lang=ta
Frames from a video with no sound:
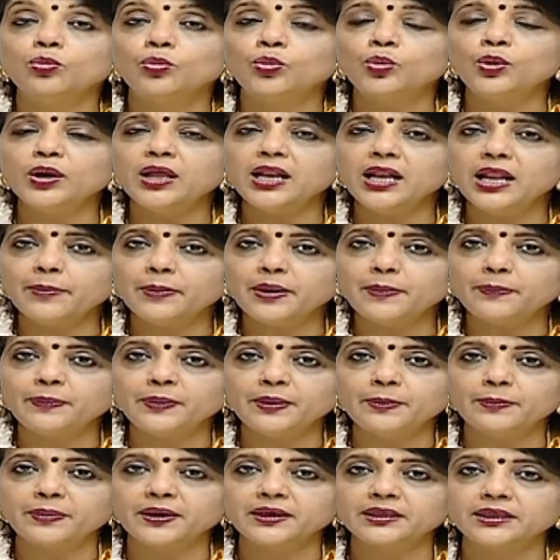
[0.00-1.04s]
உடல்
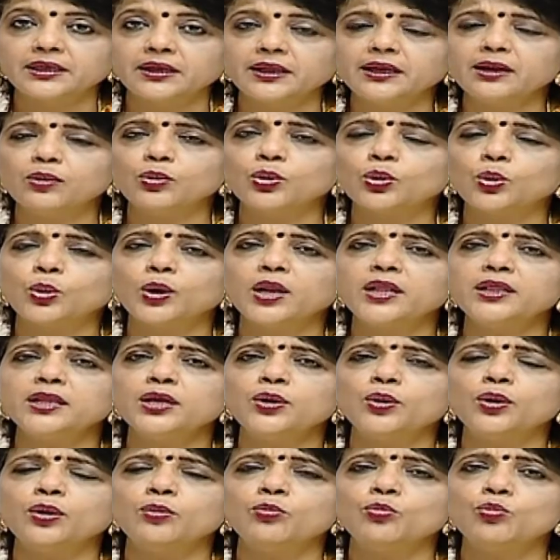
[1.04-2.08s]
அமைப்பின் பகுதியில் ஏன்னா ஒரு
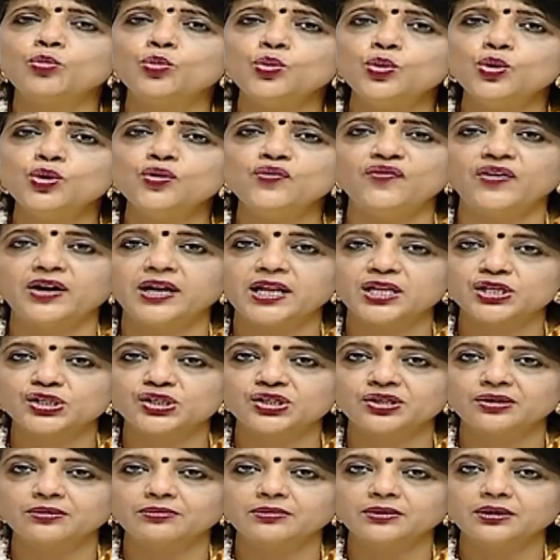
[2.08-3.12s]
குழந்தையோட முழு
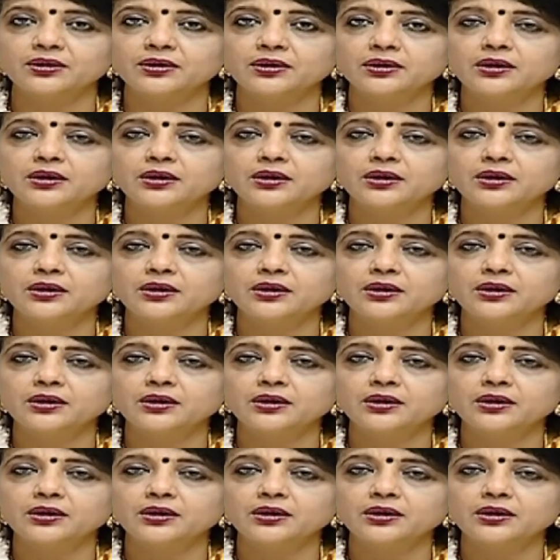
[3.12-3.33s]
வளர்ச்சியும்